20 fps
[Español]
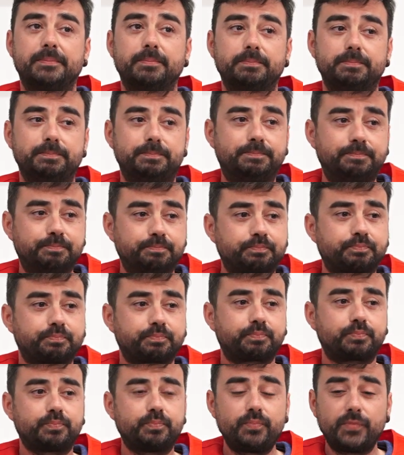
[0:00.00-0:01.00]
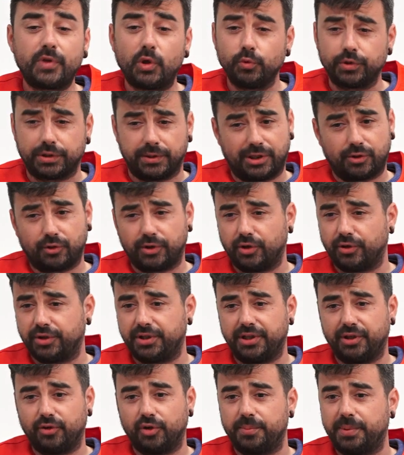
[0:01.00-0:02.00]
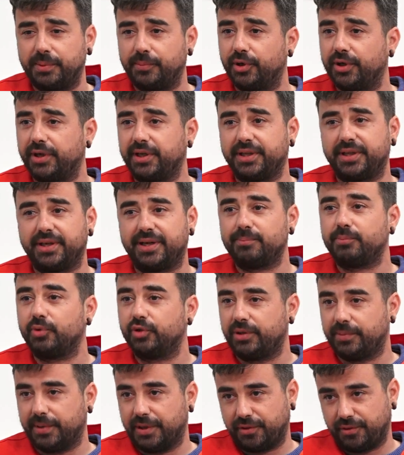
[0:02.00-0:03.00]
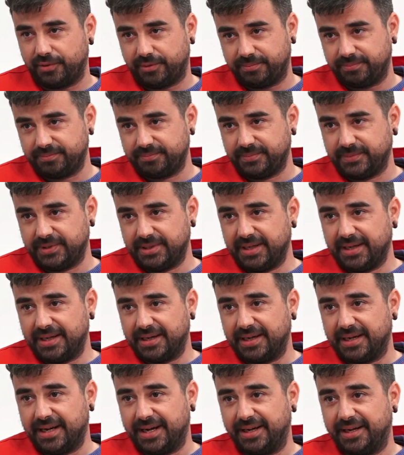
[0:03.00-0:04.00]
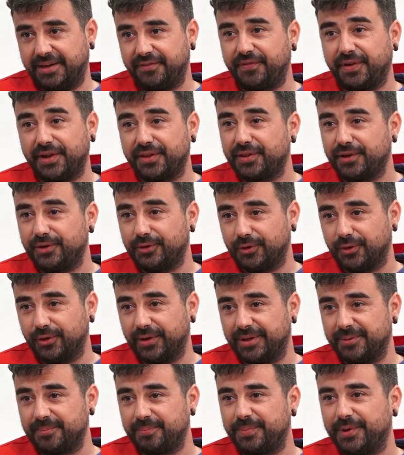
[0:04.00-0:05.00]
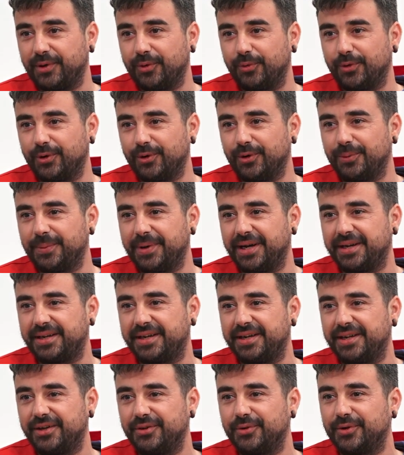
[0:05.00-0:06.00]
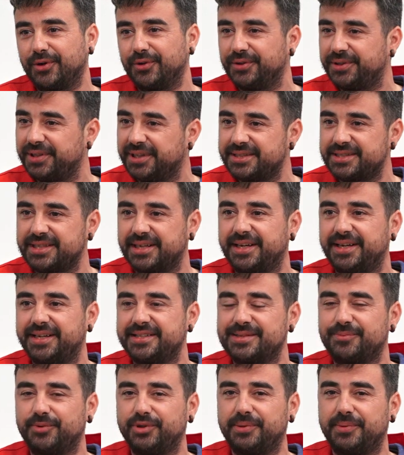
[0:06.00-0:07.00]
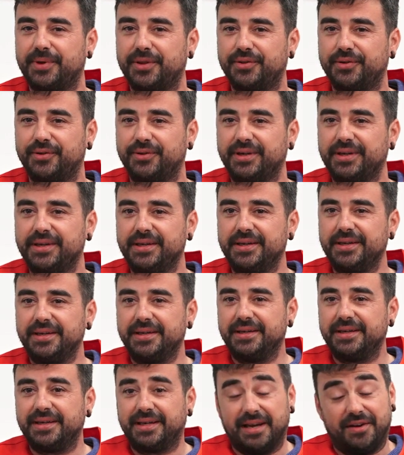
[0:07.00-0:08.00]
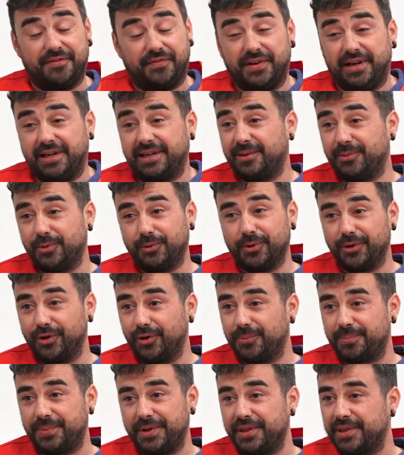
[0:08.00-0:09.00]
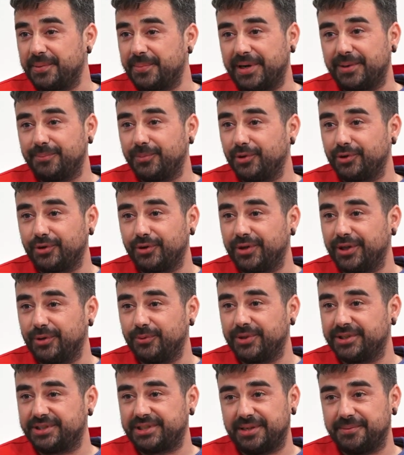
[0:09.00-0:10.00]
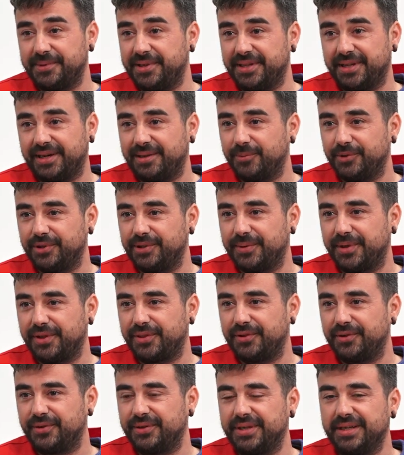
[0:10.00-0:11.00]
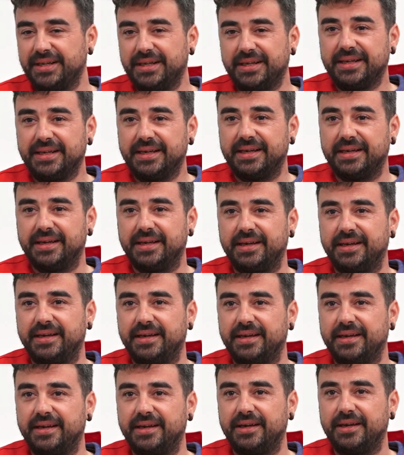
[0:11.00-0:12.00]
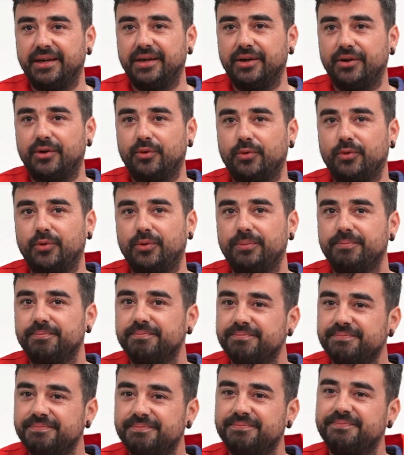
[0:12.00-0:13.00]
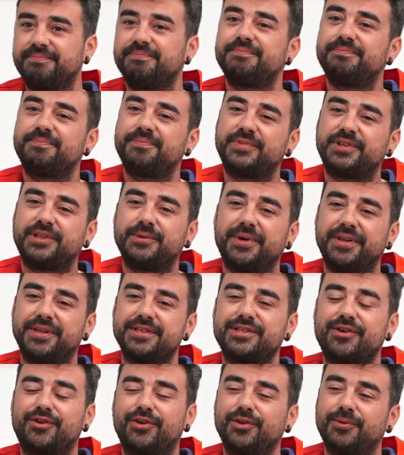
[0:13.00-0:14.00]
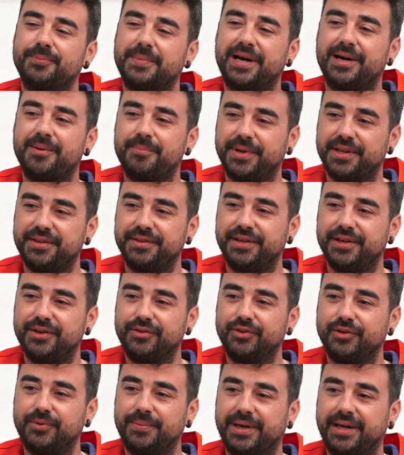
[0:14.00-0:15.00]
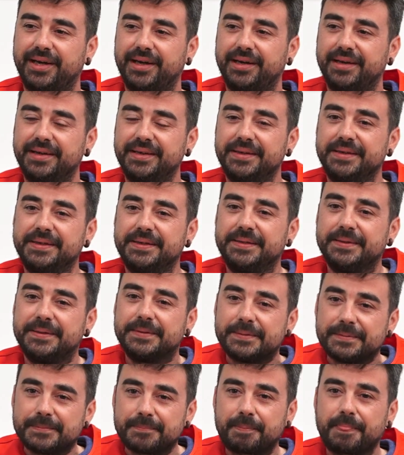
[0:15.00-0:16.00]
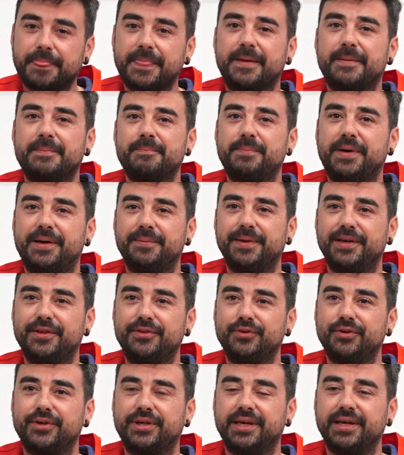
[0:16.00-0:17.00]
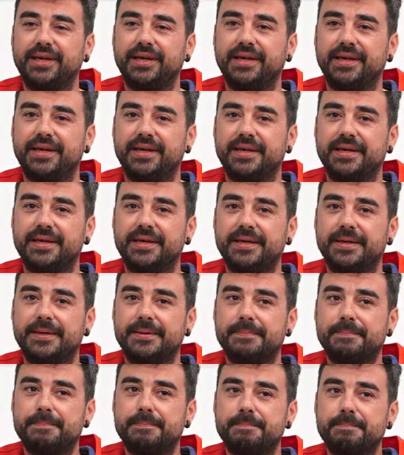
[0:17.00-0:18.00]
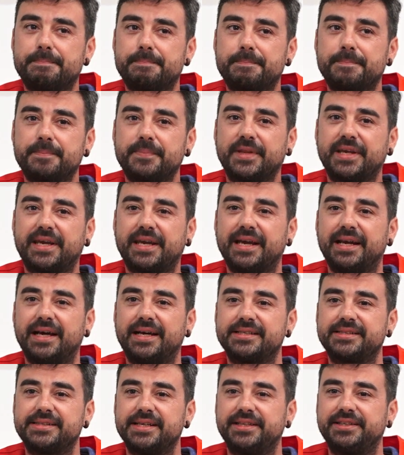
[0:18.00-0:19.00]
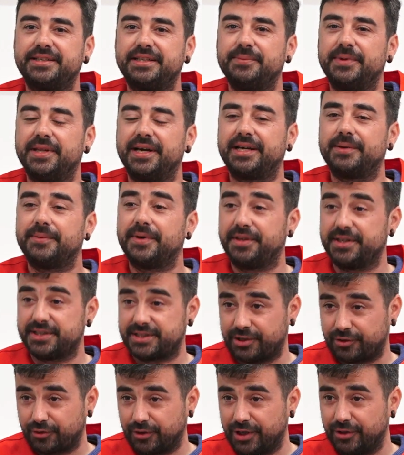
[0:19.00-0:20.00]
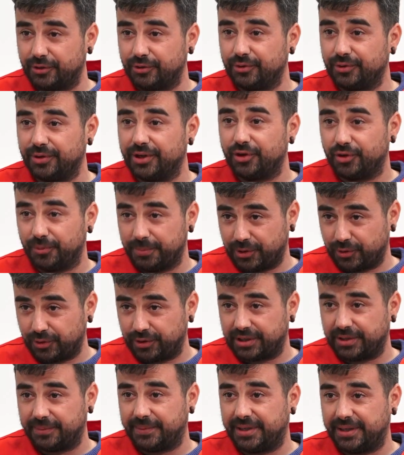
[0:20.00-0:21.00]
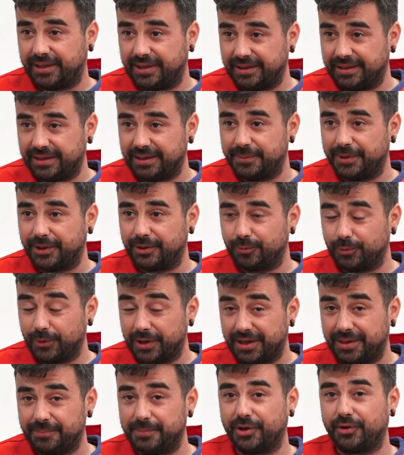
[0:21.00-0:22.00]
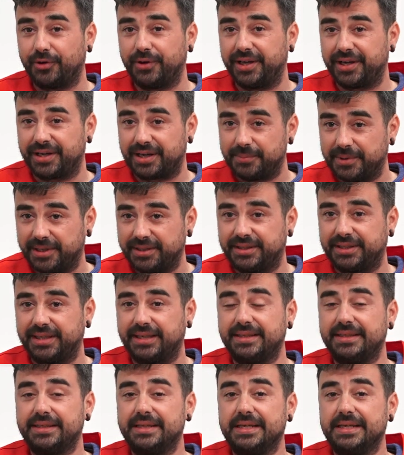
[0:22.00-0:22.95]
un trabajo que es lo que te digo, lo primero que hay que tener es motivación, Gana, fácil no lo es, pero luego lo va adquiriendo, cuando tienes esa gana, esa motivación, que al fin y al cabo uno de los principales motores en nuestra vida, la motivación, eh, te vas desarrollando, vas aprendiendo, va, vas viendo que que la asertividad que vas desarrollando es lo mejor que va, una de las mejores herramientas.